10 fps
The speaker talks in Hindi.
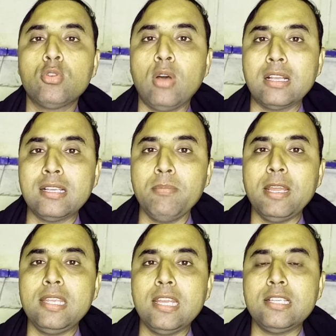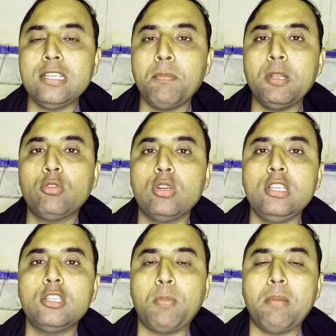सो so, असल में ये चीज़ें फिर
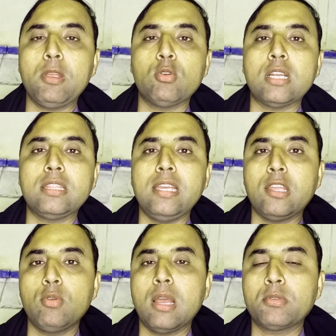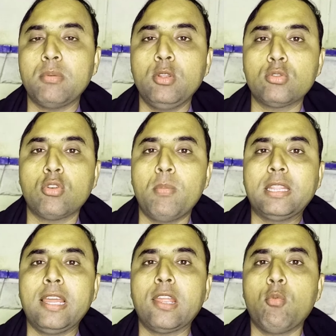थोड़ी सी स्पेनिंग हो जाती है क्योंकि आप सभी दोस्तों को
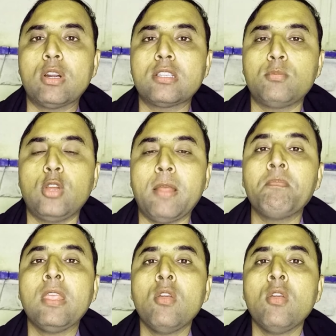बताएं कि व्हाट्सअप जो है